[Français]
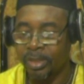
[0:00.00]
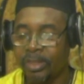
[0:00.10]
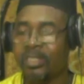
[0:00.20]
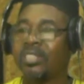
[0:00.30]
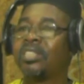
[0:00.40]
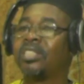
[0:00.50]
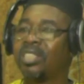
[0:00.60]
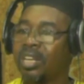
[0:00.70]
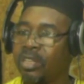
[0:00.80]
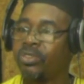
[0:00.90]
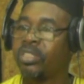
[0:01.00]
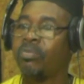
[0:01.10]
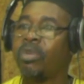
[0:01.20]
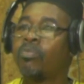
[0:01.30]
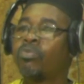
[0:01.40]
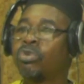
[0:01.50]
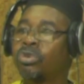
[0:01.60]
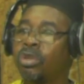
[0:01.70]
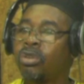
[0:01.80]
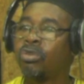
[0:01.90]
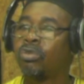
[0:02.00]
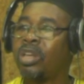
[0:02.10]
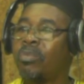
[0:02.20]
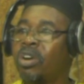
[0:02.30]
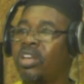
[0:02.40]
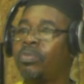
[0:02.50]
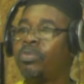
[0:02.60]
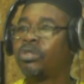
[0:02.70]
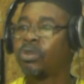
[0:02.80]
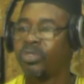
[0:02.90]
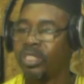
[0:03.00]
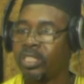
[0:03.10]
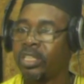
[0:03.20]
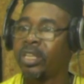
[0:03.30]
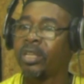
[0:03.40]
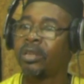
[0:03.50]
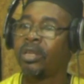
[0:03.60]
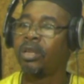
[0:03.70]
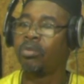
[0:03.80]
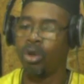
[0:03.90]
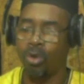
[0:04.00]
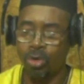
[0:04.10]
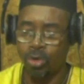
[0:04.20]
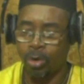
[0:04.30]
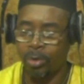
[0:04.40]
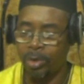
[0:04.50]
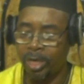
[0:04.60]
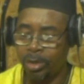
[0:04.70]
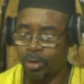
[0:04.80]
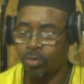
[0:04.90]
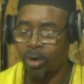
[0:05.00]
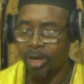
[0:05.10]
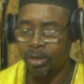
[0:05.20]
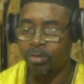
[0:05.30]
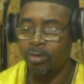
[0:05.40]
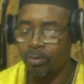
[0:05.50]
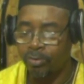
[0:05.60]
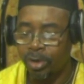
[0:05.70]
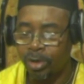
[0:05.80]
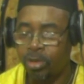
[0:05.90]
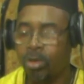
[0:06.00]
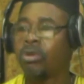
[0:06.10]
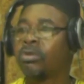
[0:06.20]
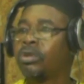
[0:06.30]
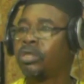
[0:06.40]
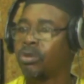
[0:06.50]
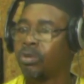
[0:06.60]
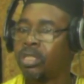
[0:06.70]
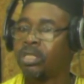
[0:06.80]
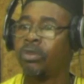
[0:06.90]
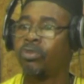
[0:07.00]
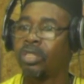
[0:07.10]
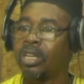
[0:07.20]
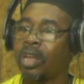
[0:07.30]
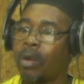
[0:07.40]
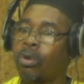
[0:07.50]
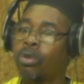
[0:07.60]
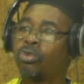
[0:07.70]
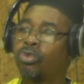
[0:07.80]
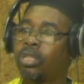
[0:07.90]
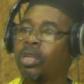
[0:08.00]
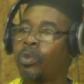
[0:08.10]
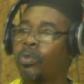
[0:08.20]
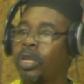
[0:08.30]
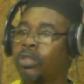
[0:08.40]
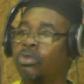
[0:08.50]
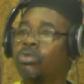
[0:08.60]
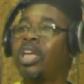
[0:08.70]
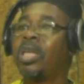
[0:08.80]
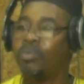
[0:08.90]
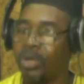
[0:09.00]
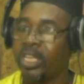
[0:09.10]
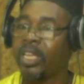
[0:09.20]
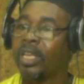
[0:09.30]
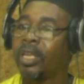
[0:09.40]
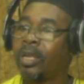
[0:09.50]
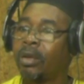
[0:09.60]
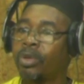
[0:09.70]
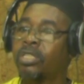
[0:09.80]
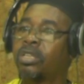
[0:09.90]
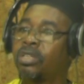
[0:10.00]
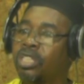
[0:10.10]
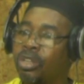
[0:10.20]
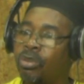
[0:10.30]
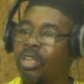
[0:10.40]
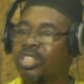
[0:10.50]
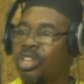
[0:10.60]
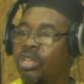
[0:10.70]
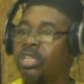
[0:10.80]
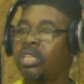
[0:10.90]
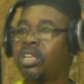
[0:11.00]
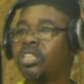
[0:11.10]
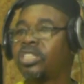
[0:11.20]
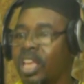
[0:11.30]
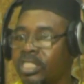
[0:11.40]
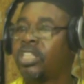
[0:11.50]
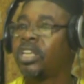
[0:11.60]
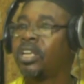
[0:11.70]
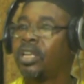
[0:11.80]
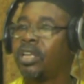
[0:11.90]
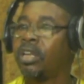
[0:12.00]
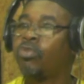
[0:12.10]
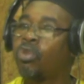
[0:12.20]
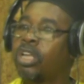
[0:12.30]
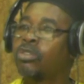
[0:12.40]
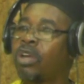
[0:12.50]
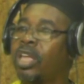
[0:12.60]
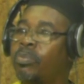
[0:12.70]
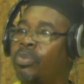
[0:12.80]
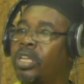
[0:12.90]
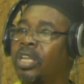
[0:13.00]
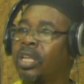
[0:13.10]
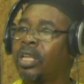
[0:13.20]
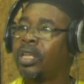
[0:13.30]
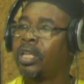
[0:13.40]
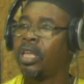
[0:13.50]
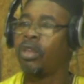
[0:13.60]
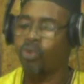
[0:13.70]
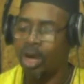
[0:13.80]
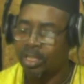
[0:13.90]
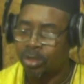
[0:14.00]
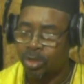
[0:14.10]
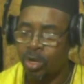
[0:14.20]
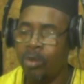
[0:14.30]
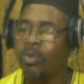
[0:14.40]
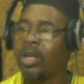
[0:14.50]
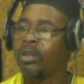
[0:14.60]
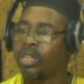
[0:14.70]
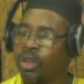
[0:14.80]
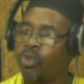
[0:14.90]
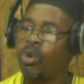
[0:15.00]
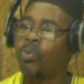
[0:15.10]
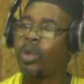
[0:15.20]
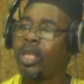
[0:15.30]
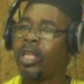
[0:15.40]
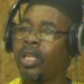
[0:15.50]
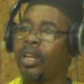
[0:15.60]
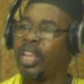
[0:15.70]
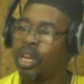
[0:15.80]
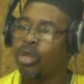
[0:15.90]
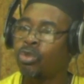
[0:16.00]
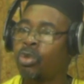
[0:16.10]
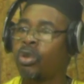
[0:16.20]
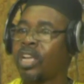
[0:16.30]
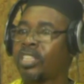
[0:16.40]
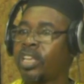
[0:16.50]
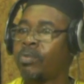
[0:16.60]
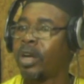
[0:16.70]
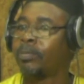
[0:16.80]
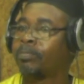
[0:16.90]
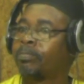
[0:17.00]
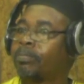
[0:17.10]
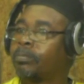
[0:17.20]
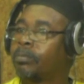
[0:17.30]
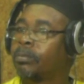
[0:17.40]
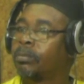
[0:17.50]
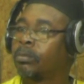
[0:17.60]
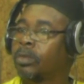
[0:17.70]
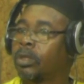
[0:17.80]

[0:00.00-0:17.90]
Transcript: c'est très difficile, même pour ceux qui ont les moyens les plus sophistiqués. Mais aujourd'hui, je crois que si on veut lutter contre le terrorisme, il faudrait d'abord que toutes les populations soient impliquées. Parce que c'est de leur sécurité qu'il s'agit. Il faut qu'elles soient impliquées. Et il faut absolument développer les réseaux de renseignement. Quand vous dites les